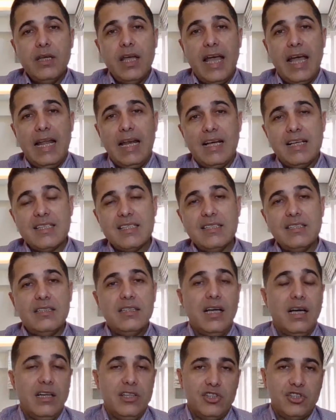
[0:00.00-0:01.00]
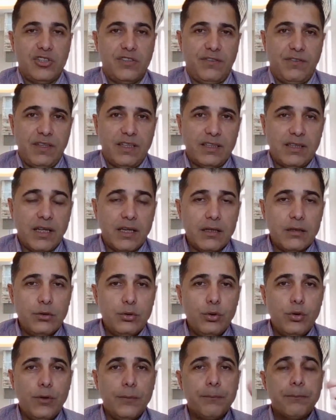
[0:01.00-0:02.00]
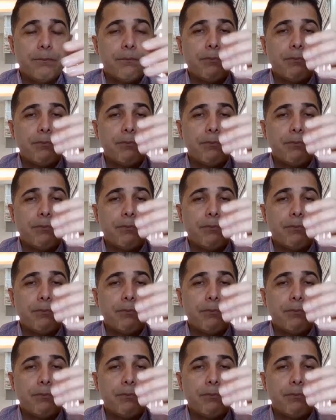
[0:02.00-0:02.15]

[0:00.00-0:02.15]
Elazığ'da çiftlikler alıyor.